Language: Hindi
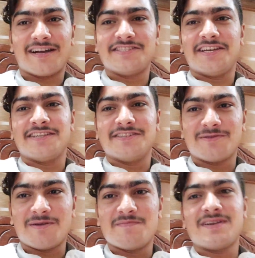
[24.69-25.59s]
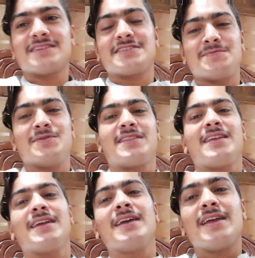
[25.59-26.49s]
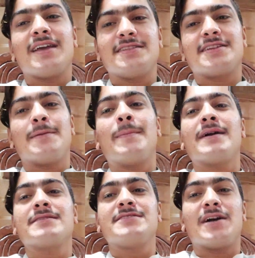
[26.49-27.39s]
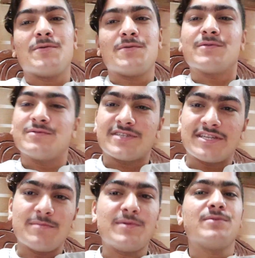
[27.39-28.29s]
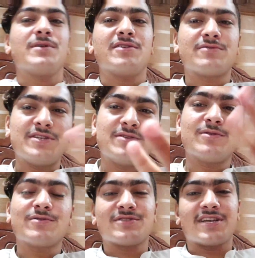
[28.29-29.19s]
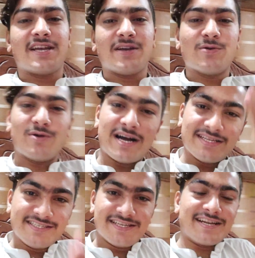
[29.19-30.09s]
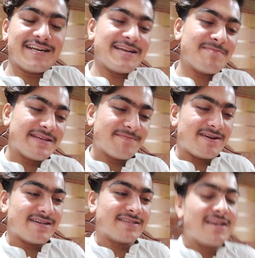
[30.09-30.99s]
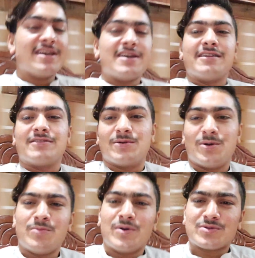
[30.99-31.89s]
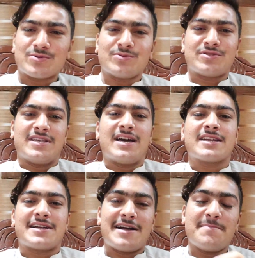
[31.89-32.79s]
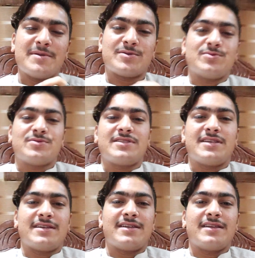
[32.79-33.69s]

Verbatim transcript: अजय जिसको हम प्यार से बोलते हैं हैदराबाद जाऊँ उनसे ना मिलूँ एडो ठीक हो तो सके वो आज इधर आ रहे हमारे पास तो वो बहुत सुस्त है हर काम में सुस्त है